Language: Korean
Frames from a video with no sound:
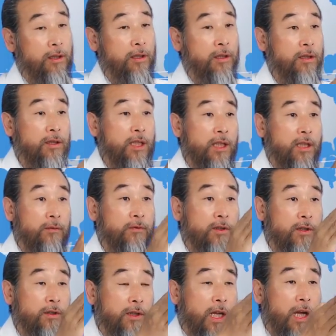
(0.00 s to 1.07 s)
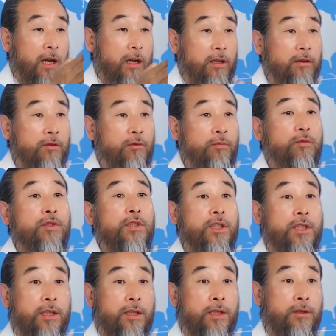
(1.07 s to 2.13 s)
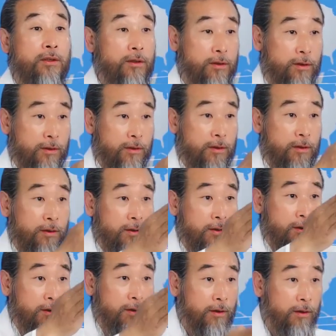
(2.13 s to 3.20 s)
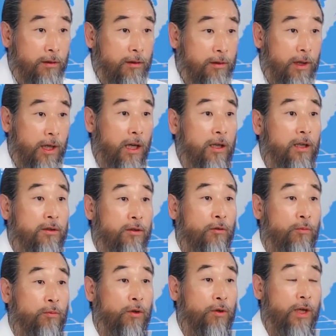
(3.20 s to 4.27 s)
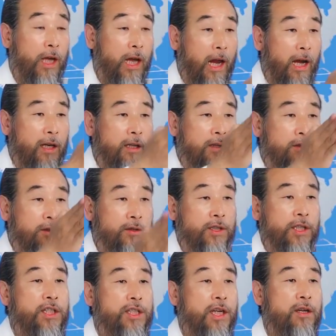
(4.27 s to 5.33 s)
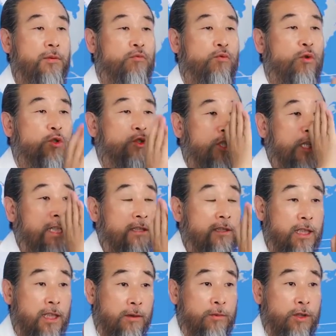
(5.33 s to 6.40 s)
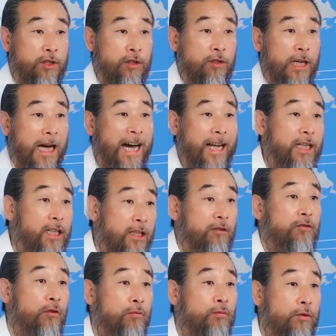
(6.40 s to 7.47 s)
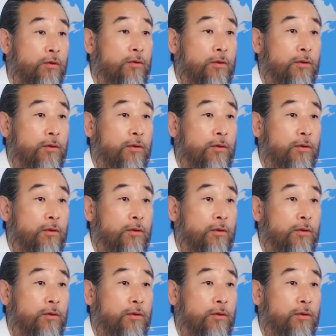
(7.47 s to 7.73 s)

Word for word: 그 사람들은 엘리트 공부를 시켜야 돼요. 엘리트 공부. 엘리트는 이 사회에 무엇을 하는 사람인지를 아리키는 공부.